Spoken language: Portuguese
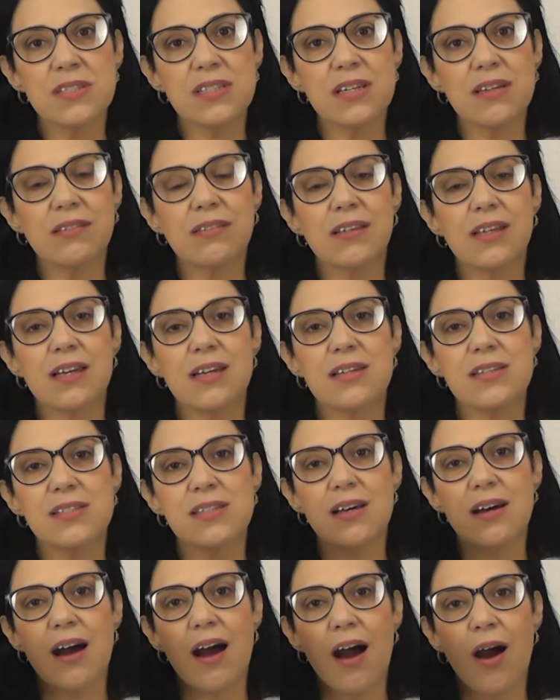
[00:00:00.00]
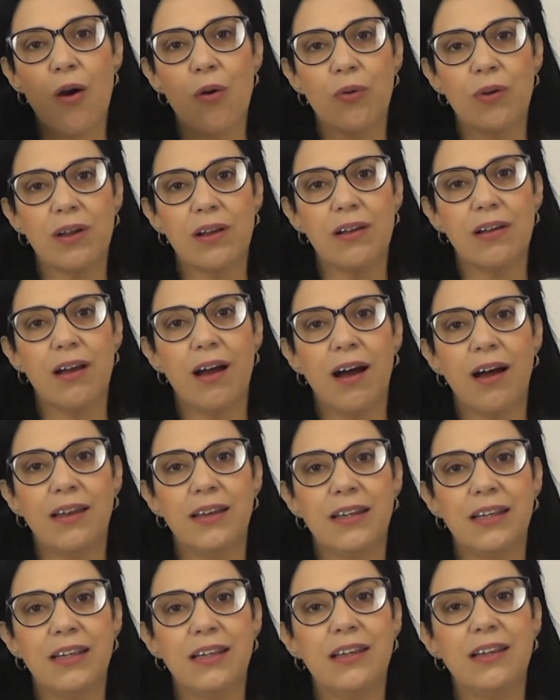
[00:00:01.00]
certeza
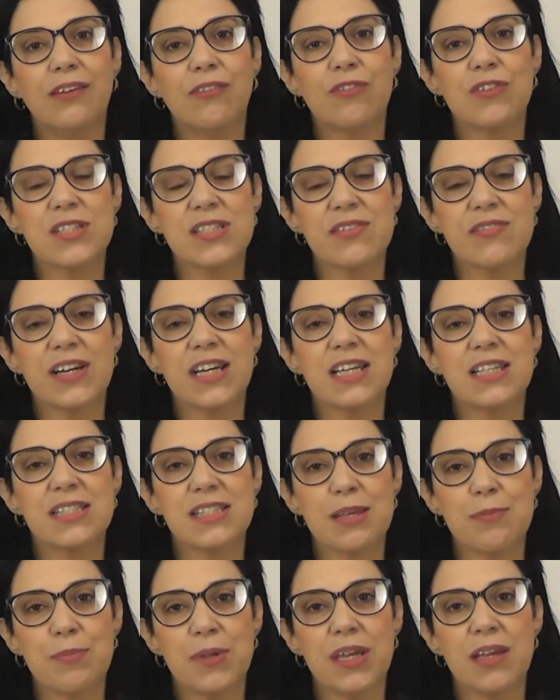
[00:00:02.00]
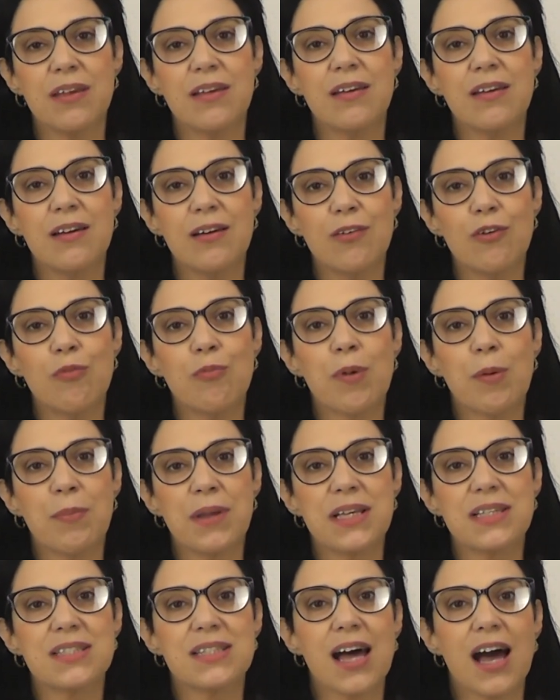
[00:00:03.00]
ali você vai receber uma
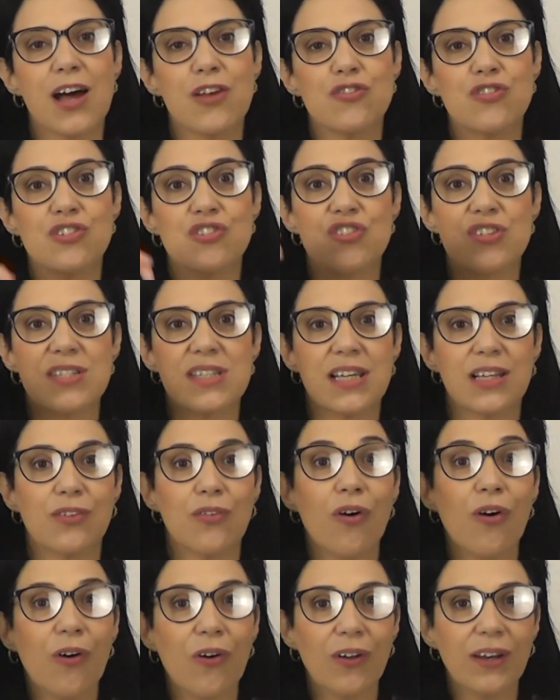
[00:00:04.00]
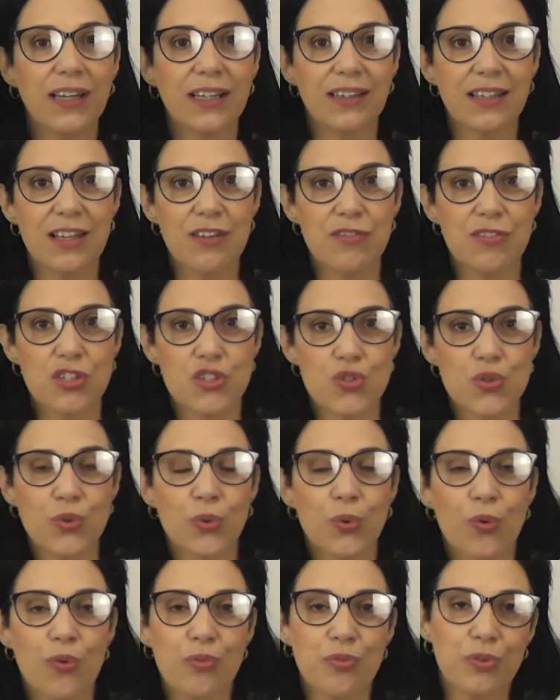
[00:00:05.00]
mensagem dizendo: "Olha, tem vídeo
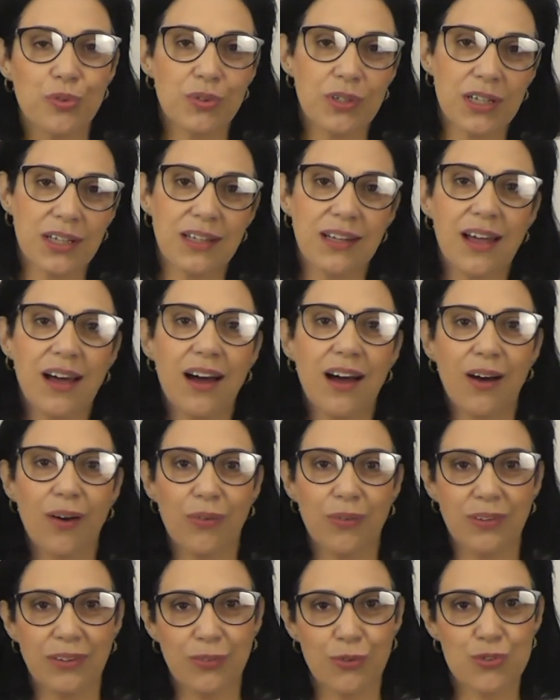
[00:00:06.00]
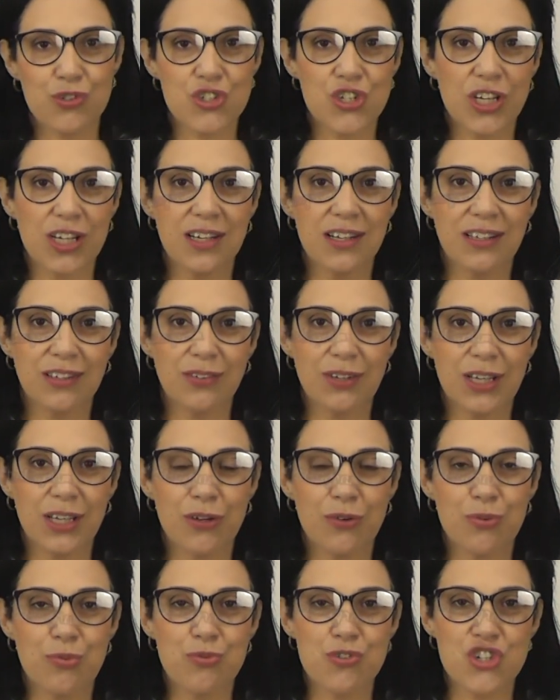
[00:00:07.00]
novo no canal. Tô chegando aí
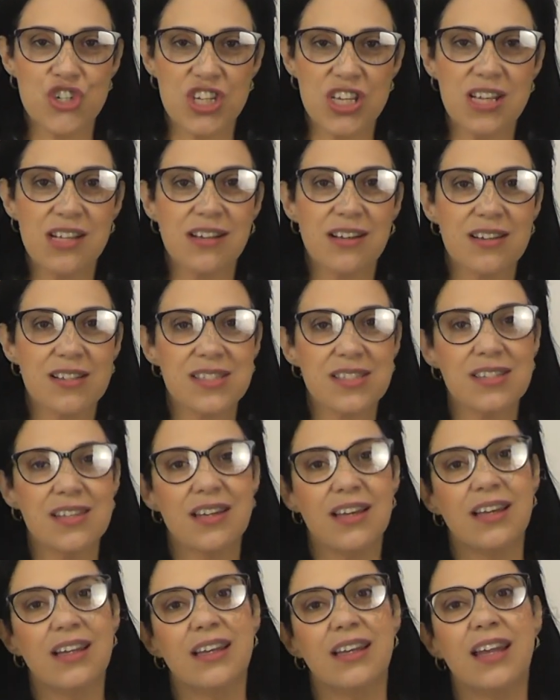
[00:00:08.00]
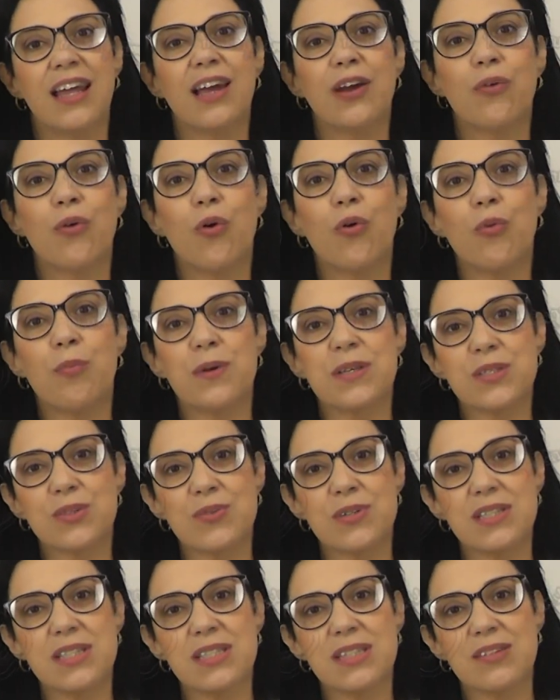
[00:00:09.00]
com dicas, né, com algumas
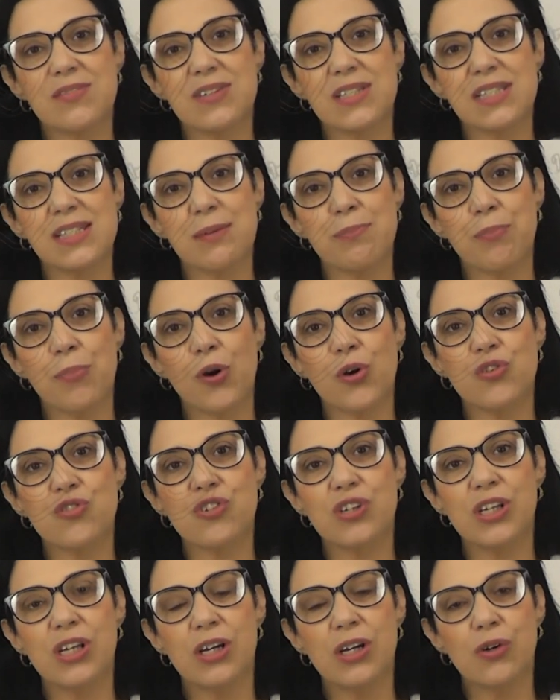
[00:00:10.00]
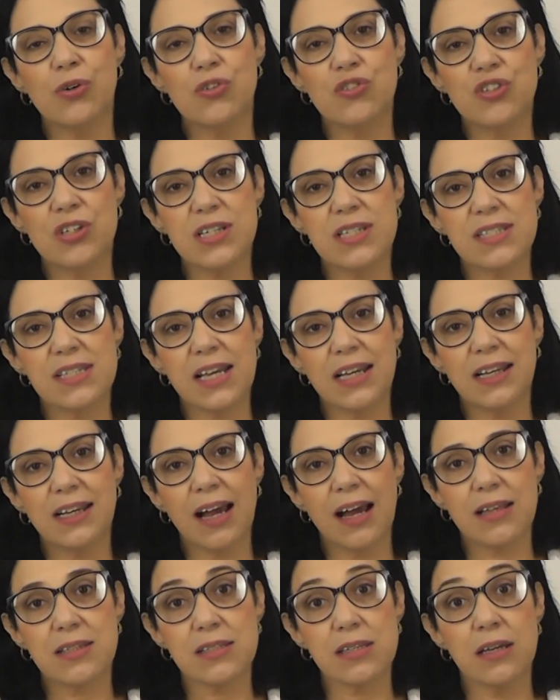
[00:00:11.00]
coisas que você pode utilizar em
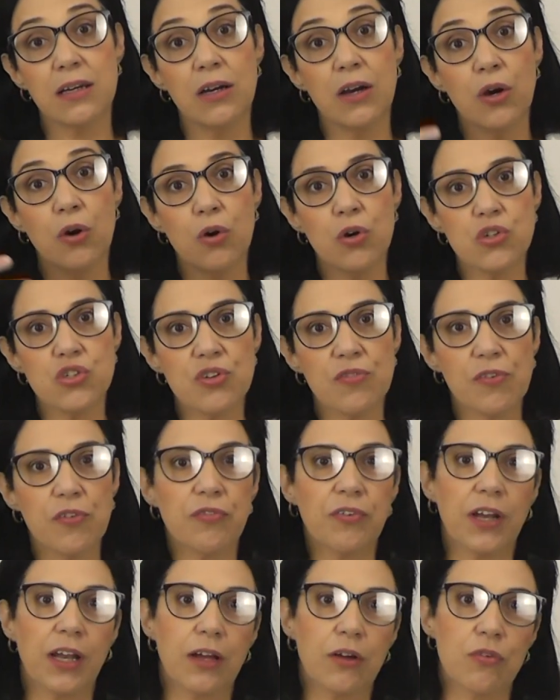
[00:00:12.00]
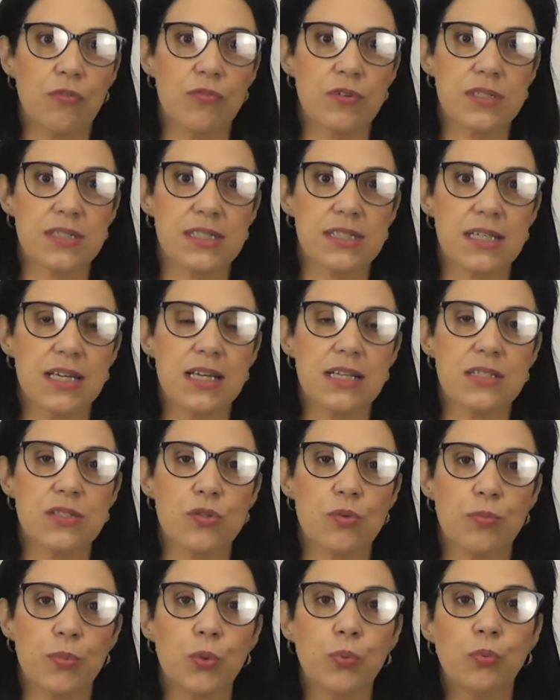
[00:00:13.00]
casa". Hoje eu vou falar com vocês
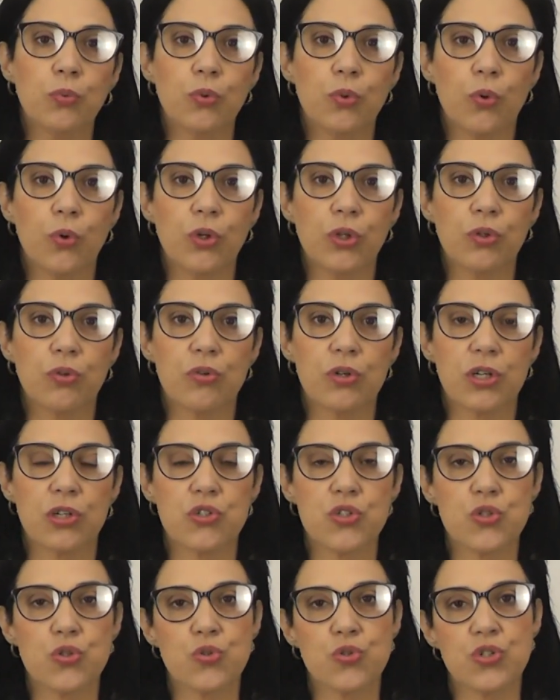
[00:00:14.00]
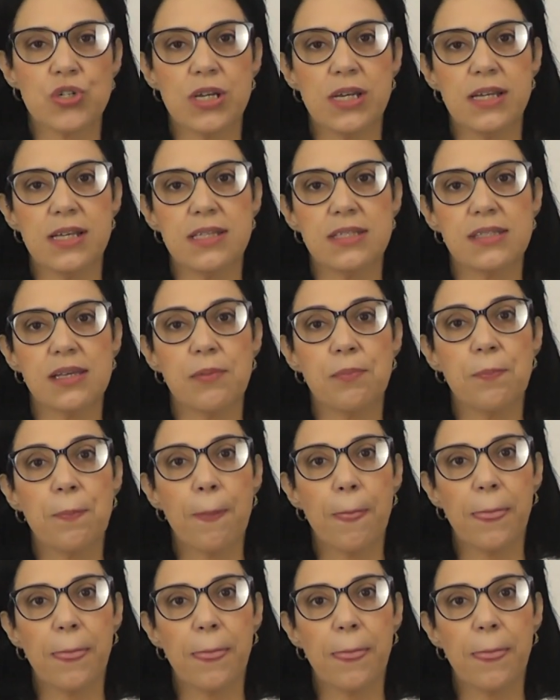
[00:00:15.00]
sobre um tônico que a gente utiliza